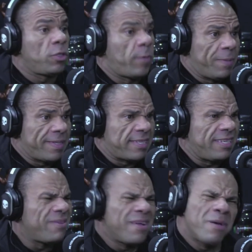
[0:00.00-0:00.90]
pode pensar
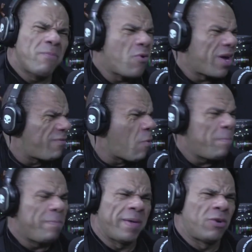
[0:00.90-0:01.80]
assim: pô, o cara vai
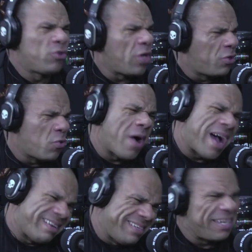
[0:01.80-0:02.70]
operar o joelho, tu
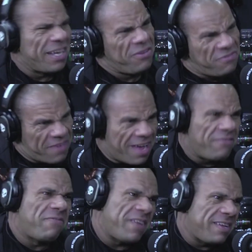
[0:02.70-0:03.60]
acha que ele vai
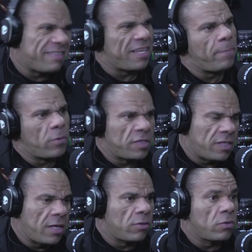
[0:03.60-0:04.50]
vir
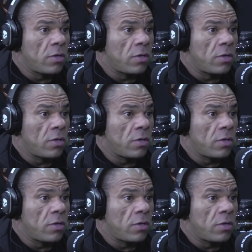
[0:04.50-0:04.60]
100%?